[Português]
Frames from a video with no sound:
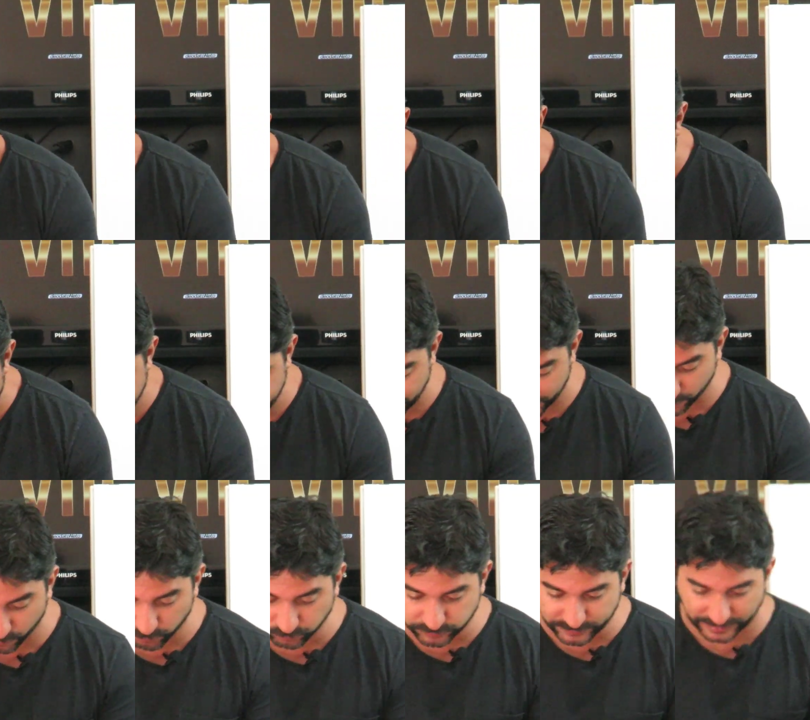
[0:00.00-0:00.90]
Olha a
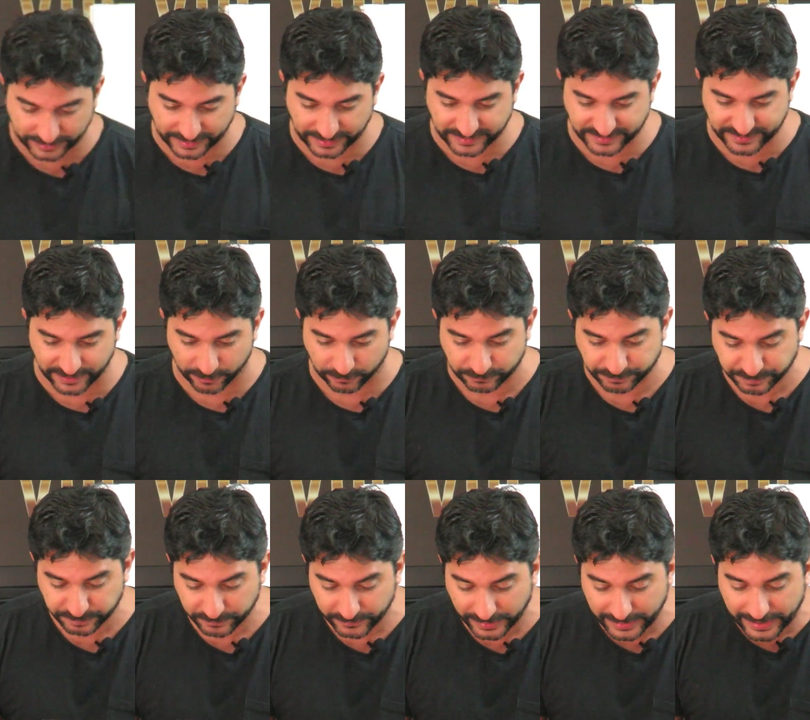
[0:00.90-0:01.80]
segunda questão.
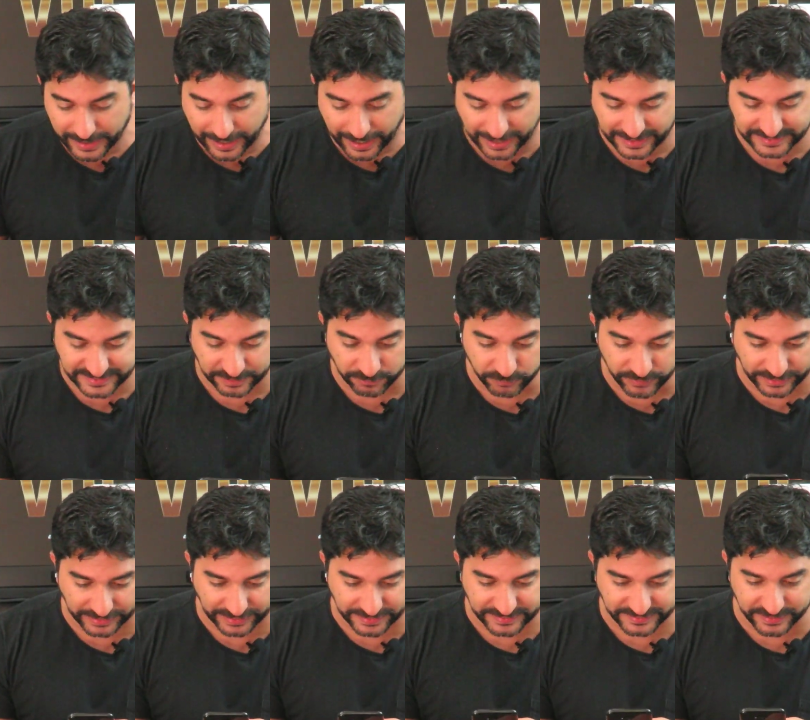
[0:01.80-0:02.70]
A
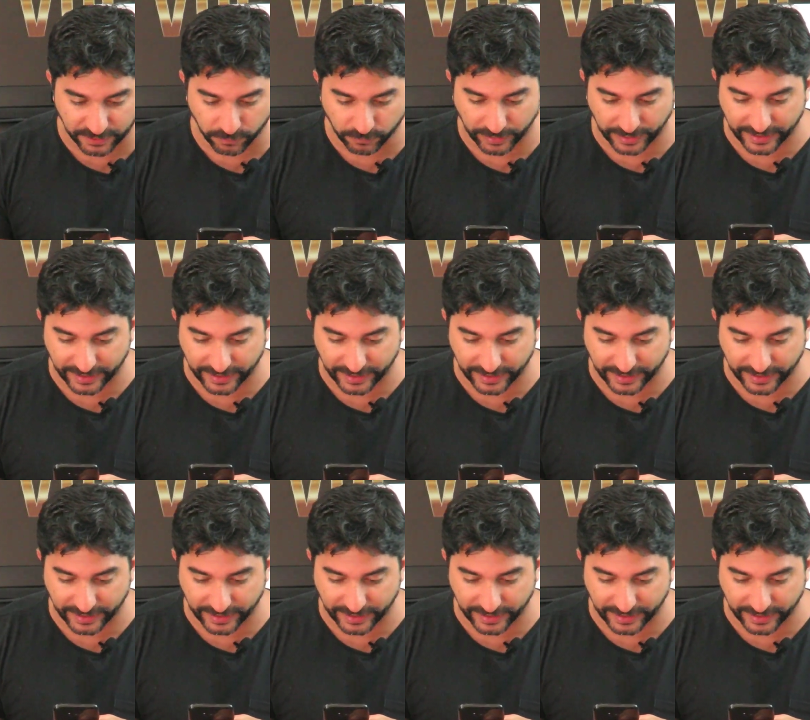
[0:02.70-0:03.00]
segunda questão,